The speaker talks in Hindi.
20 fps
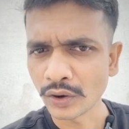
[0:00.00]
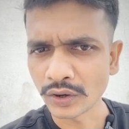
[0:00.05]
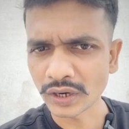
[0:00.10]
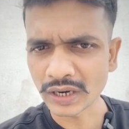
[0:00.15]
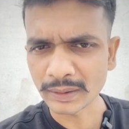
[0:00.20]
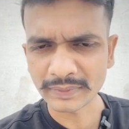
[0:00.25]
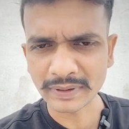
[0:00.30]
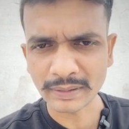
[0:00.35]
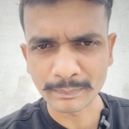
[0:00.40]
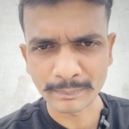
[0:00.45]
और
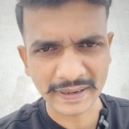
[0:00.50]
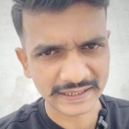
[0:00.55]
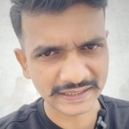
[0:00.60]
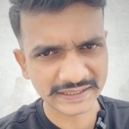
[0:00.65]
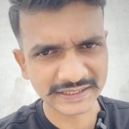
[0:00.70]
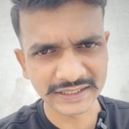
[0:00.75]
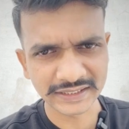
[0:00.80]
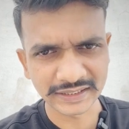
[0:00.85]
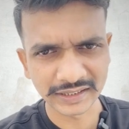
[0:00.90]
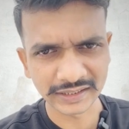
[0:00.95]
आपका
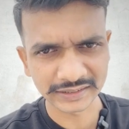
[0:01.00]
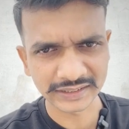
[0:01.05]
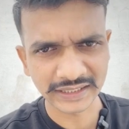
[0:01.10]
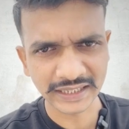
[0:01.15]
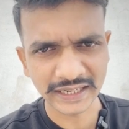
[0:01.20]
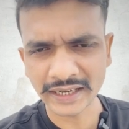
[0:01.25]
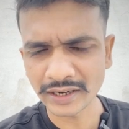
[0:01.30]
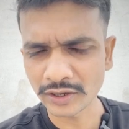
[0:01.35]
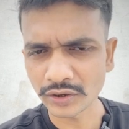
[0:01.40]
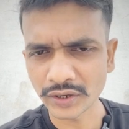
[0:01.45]
मार्कशीट
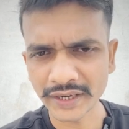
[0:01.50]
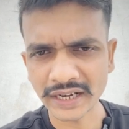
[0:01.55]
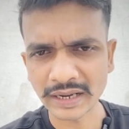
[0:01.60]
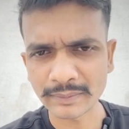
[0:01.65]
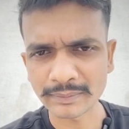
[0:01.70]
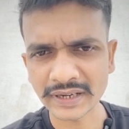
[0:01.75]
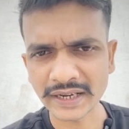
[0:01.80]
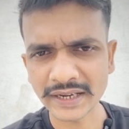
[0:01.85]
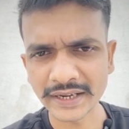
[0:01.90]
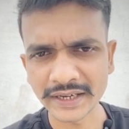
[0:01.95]
लगता है और एक
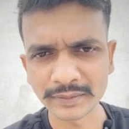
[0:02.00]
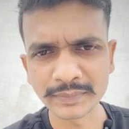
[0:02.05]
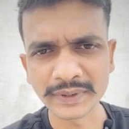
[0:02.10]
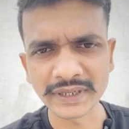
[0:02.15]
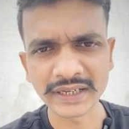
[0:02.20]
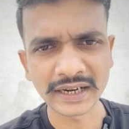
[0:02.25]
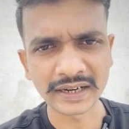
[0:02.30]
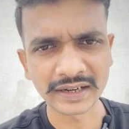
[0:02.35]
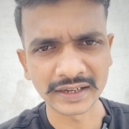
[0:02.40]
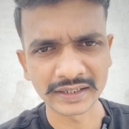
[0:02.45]
आपका
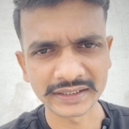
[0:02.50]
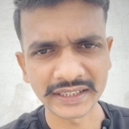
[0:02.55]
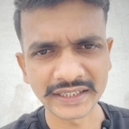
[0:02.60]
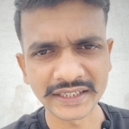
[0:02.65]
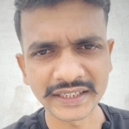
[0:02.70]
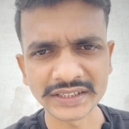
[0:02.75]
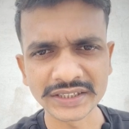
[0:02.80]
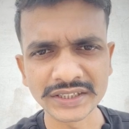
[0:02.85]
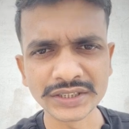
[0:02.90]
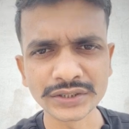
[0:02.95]
एडमिट कार्ड लगता है
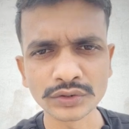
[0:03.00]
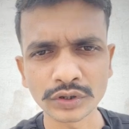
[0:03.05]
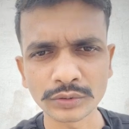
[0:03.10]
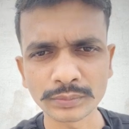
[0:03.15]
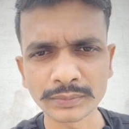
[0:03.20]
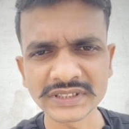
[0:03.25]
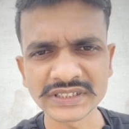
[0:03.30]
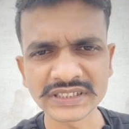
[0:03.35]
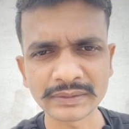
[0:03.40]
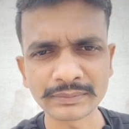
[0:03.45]
ये तीन
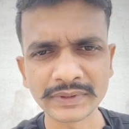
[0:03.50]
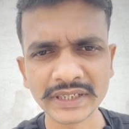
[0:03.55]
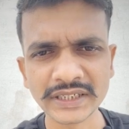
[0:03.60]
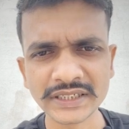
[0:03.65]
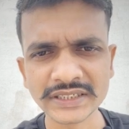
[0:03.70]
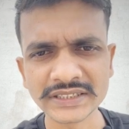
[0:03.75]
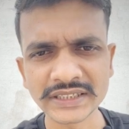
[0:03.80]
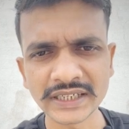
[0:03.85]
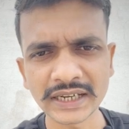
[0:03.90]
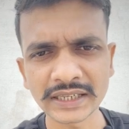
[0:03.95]
डॉक्यूमेंट्स आप ले
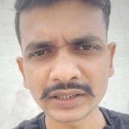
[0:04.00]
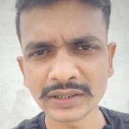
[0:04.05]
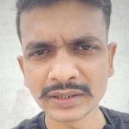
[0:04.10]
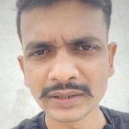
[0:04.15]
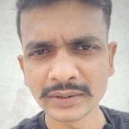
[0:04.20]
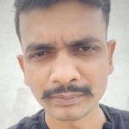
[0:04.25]
लीजिएगा